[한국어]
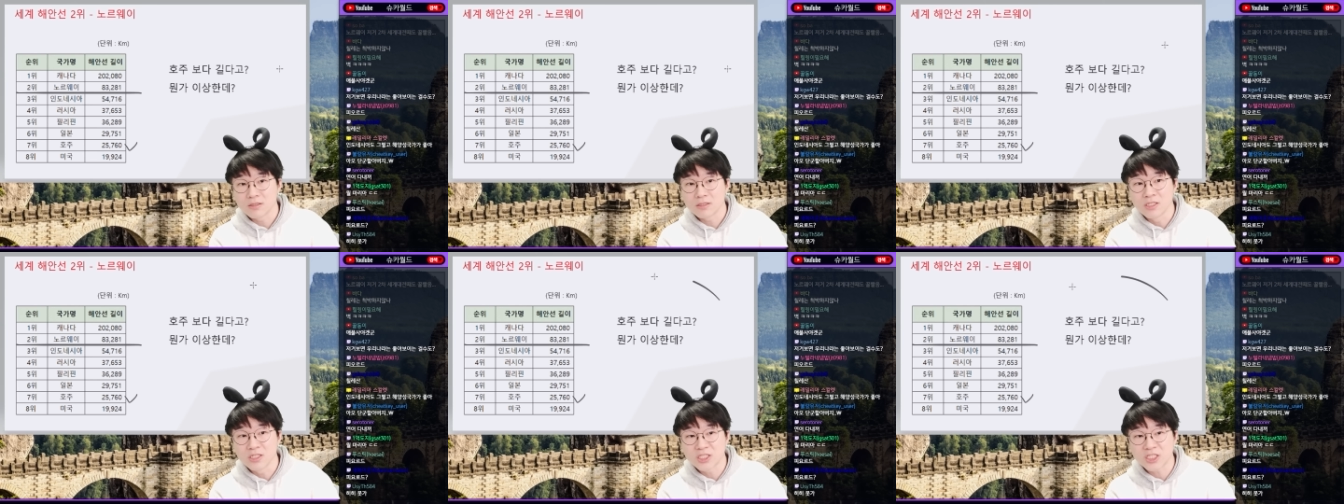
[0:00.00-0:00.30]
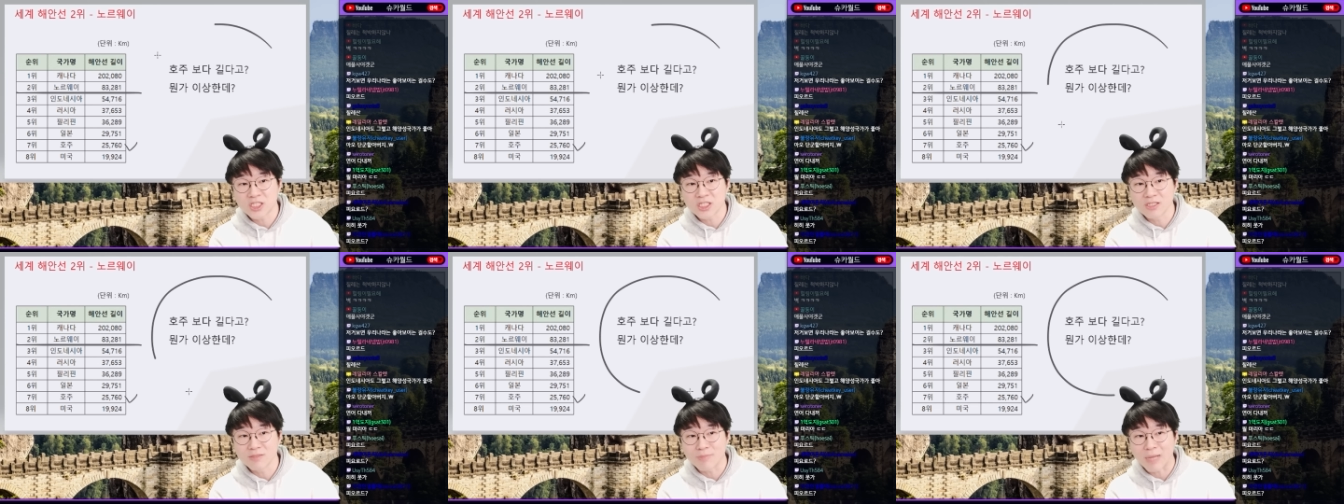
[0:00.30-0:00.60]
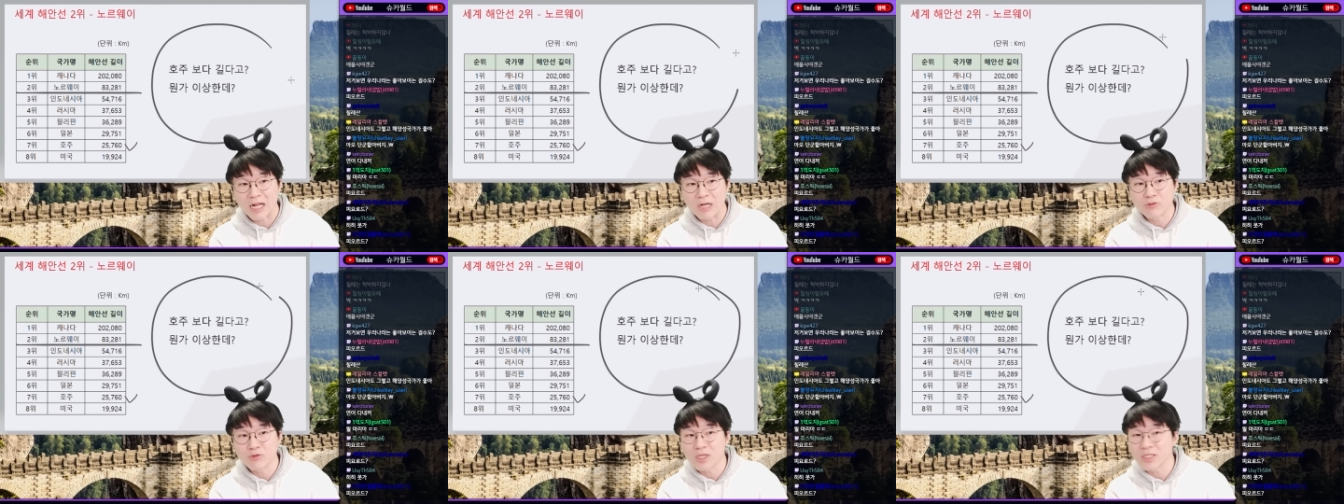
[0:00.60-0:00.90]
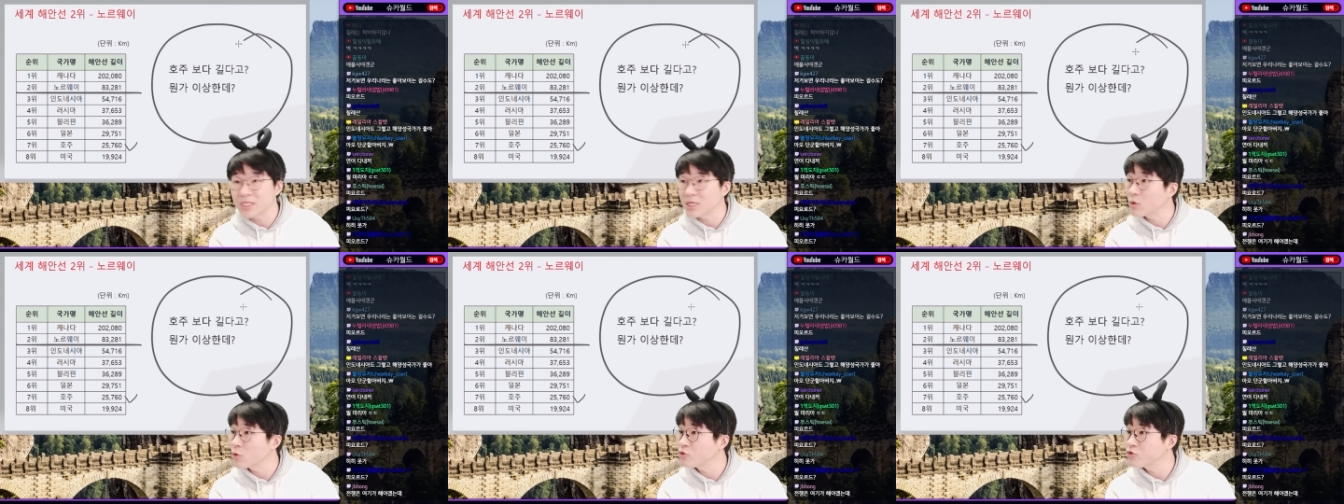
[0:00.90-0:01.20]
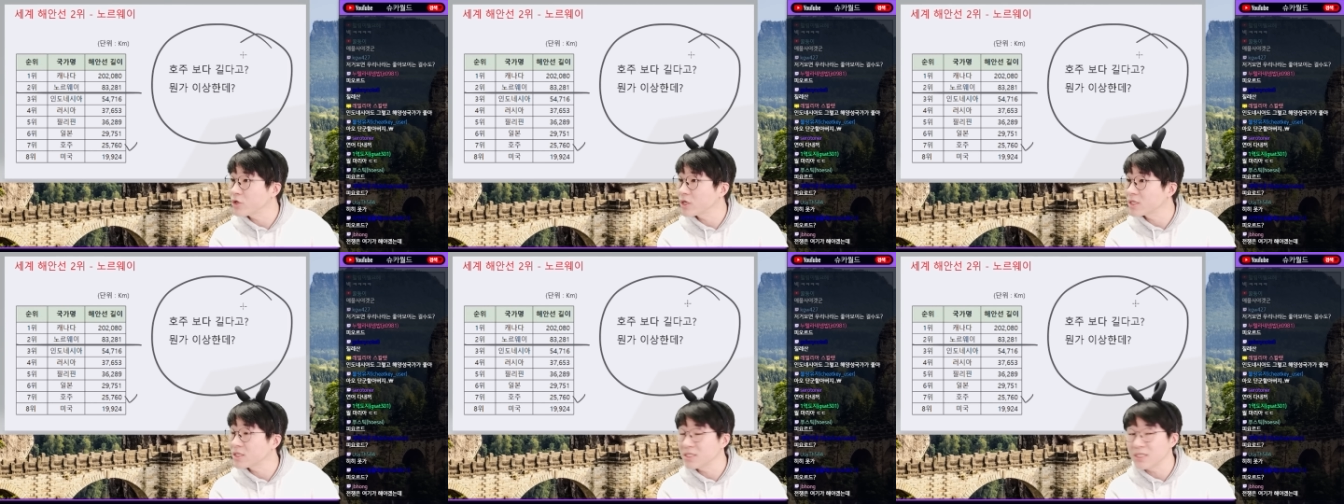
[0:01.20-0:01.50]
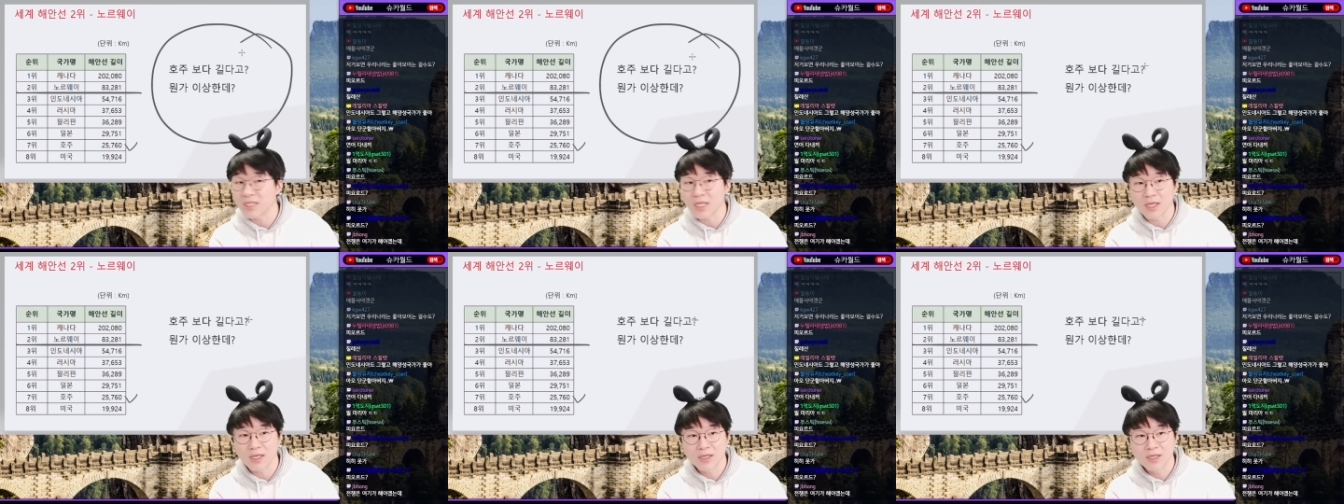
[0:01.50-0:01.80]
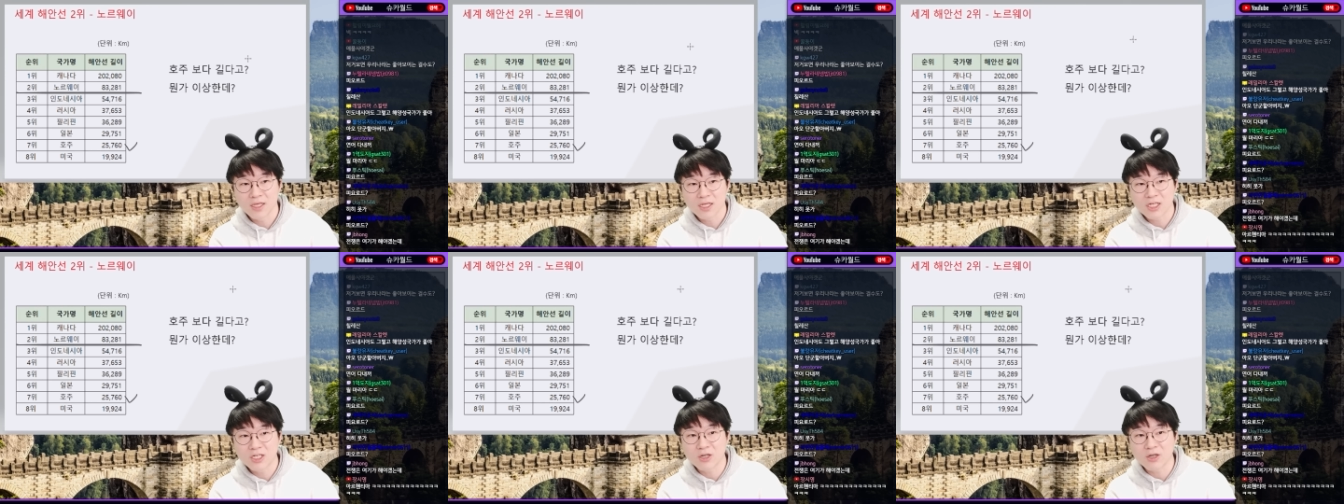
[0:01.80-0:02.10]
등치는 말도 안 되게 호주가 큰데
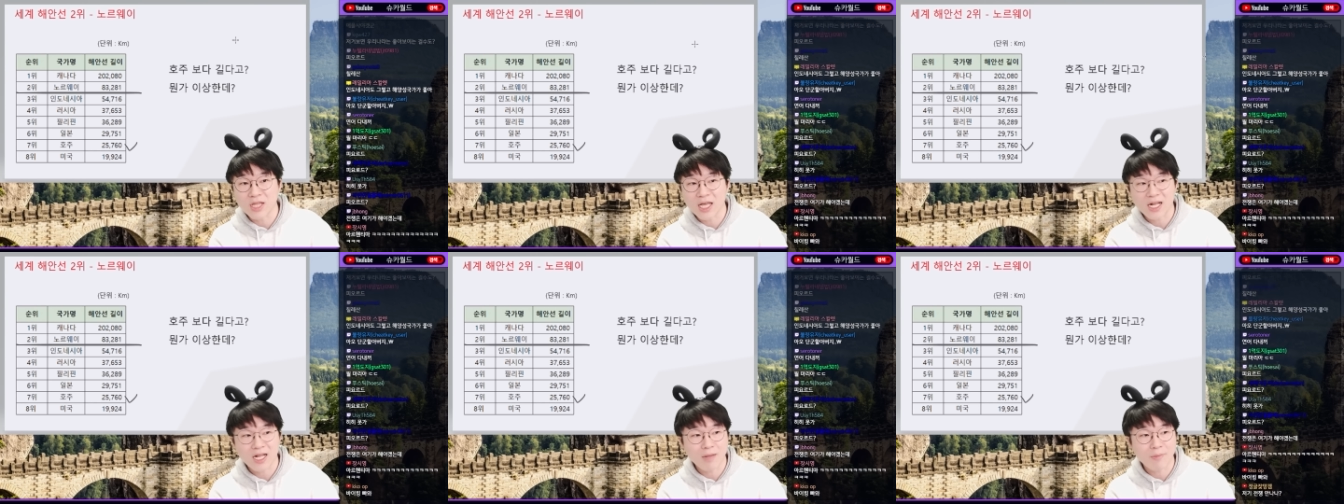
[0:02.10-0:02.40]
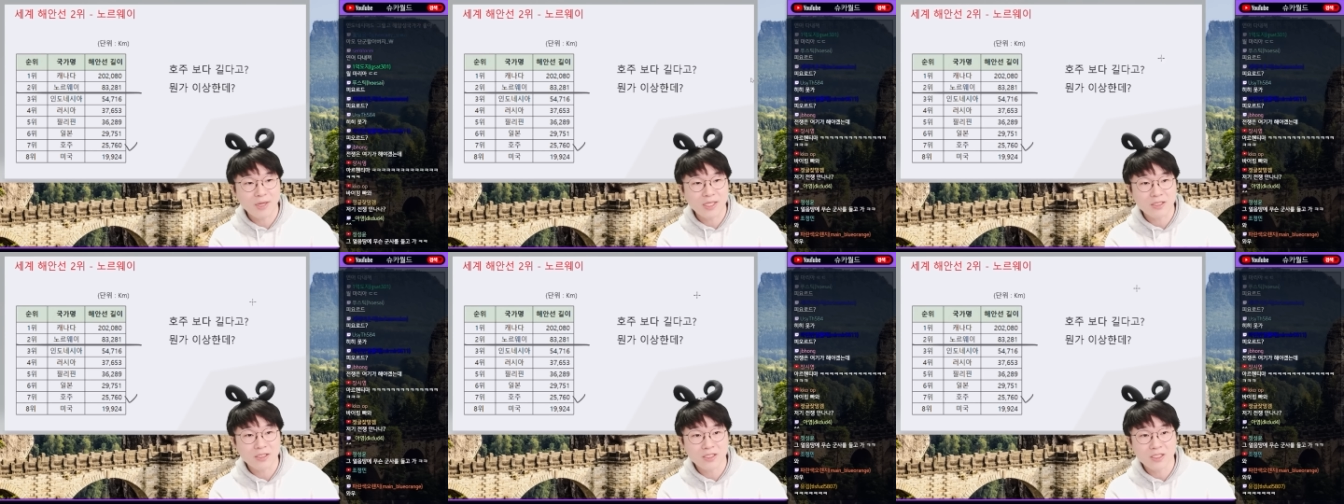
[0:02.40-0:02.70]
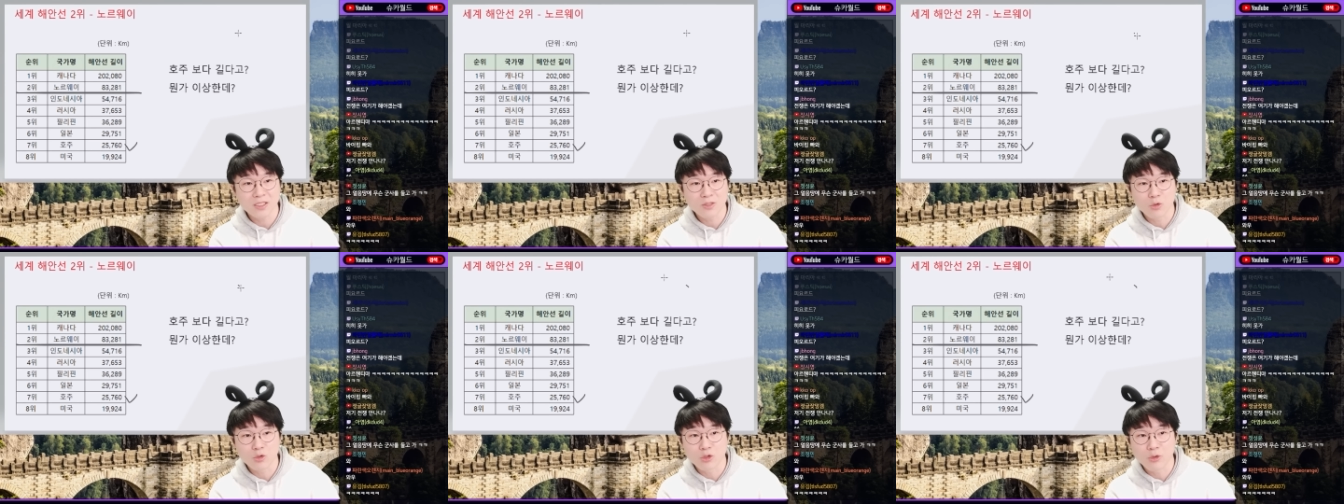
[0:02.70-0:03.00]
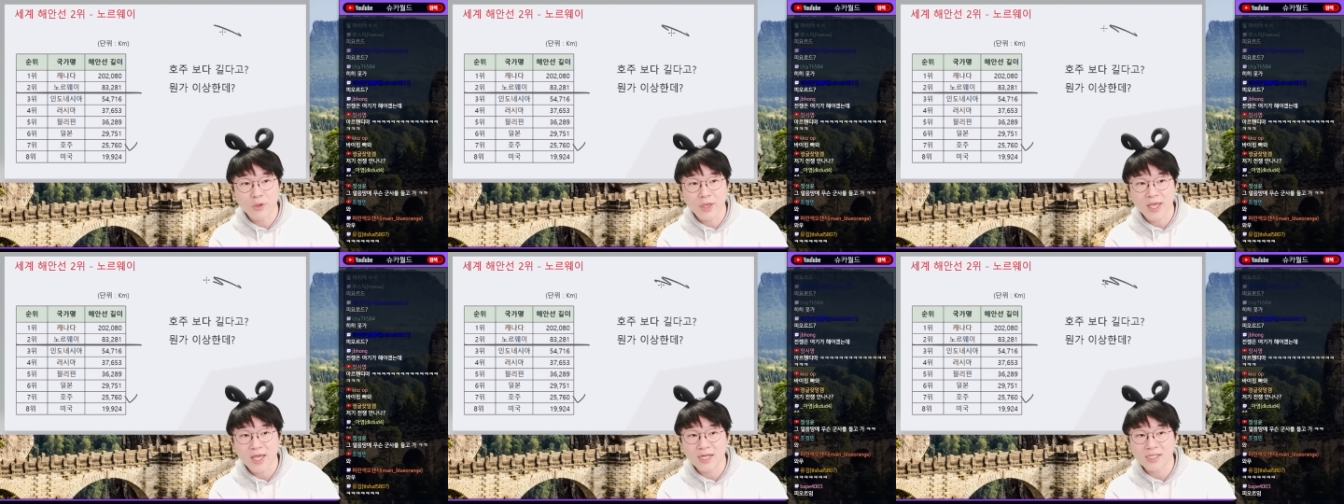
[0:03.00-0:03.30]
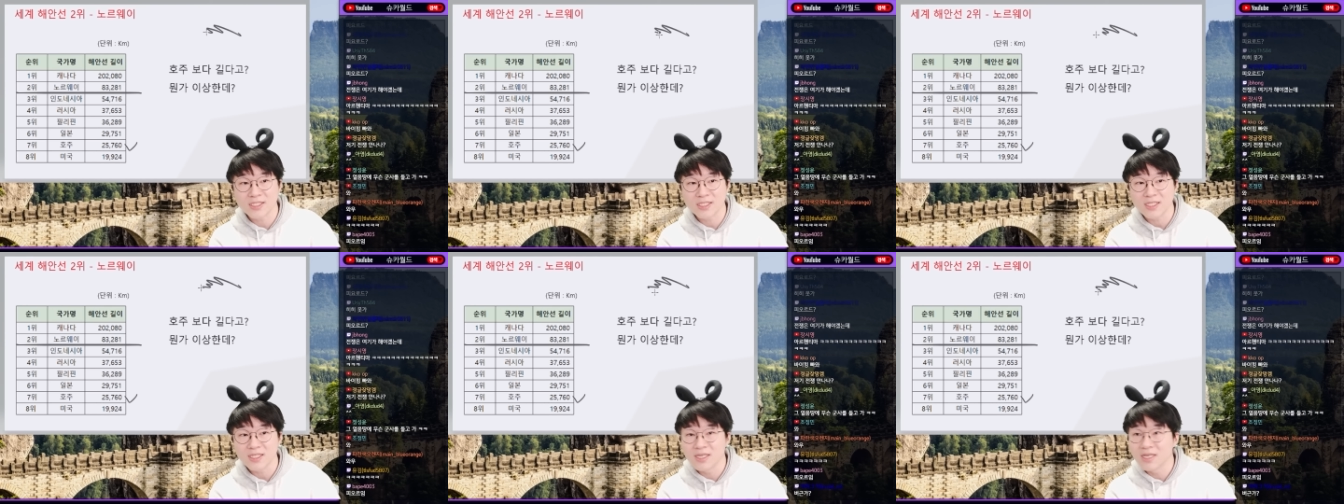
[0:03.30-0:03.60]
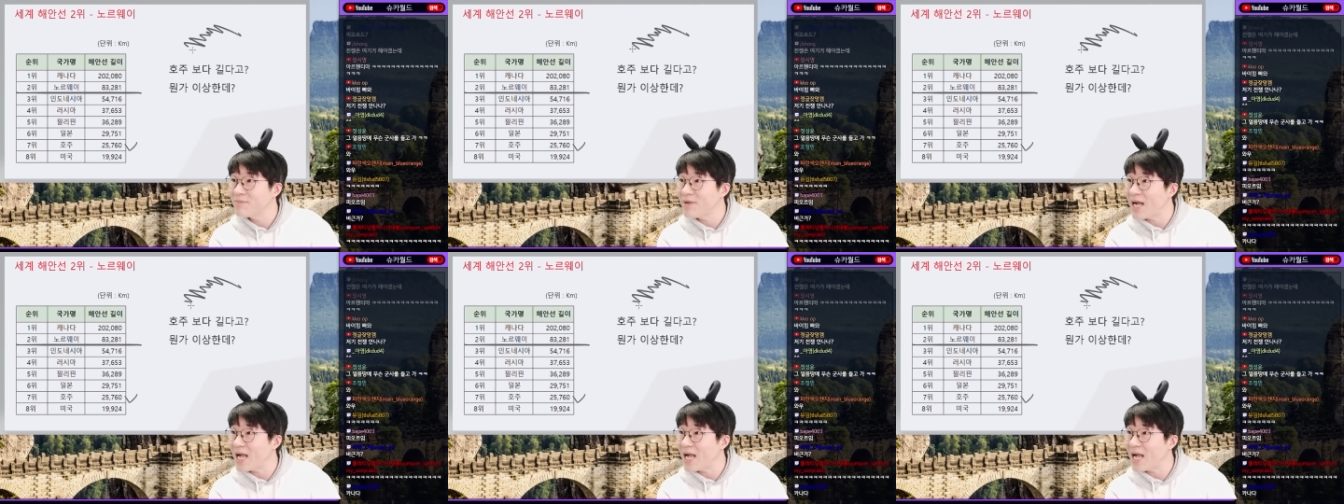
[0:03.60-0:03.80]
그건 아까 봤듯이 노르웨이 해안이